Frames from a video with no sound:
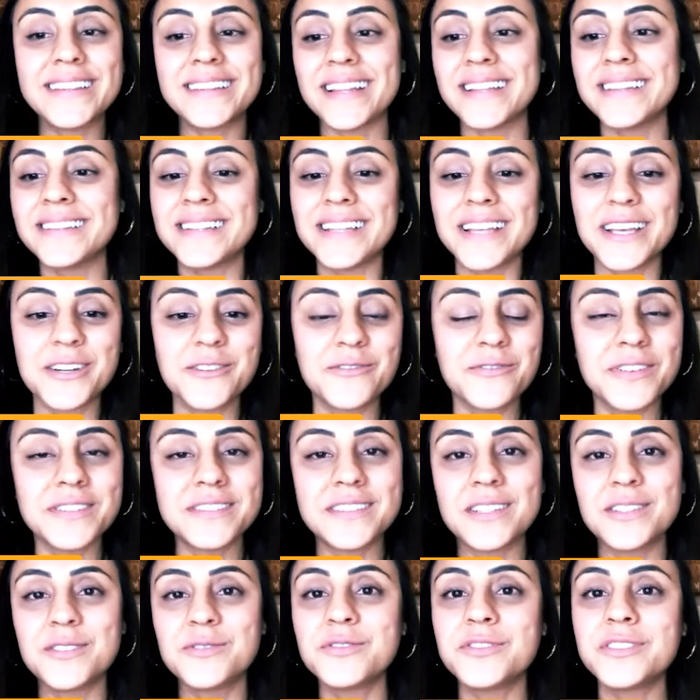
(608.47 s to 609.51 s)
tentando
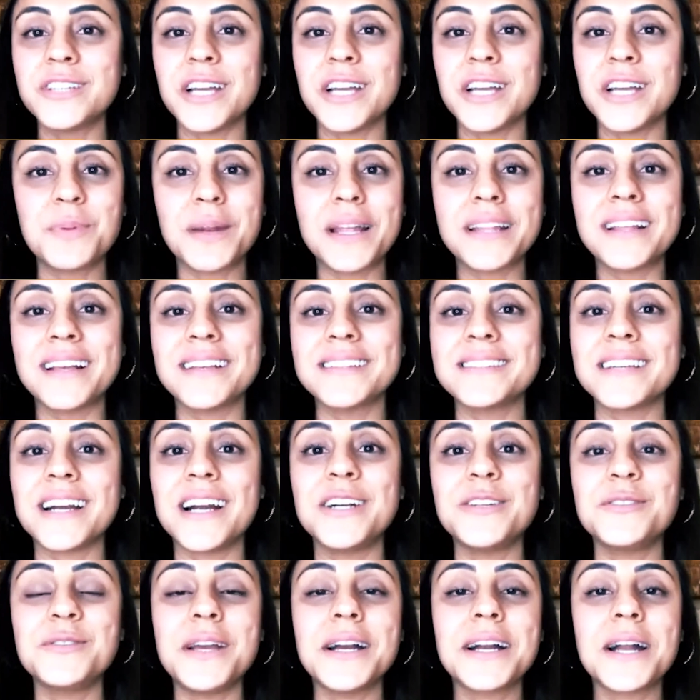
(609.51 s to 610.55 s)
fazer de um jeito para dar
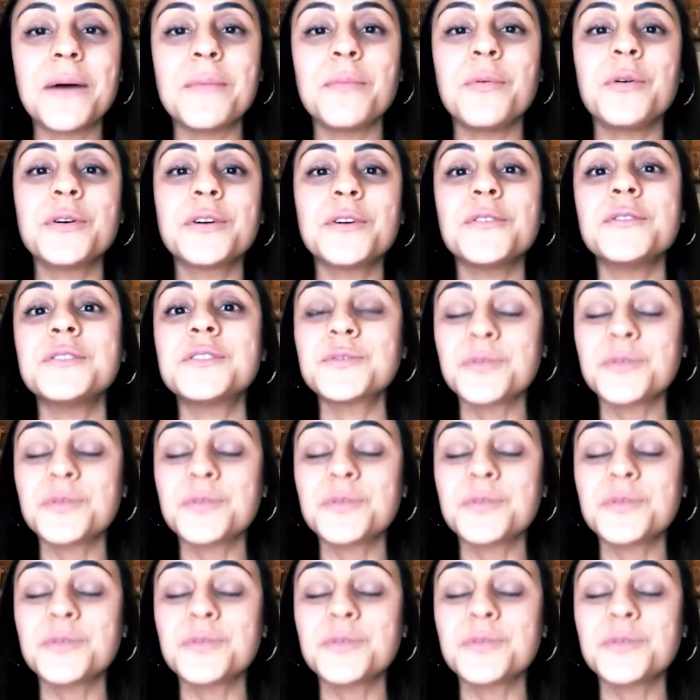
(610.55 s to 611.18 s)
certo, e acabou que eu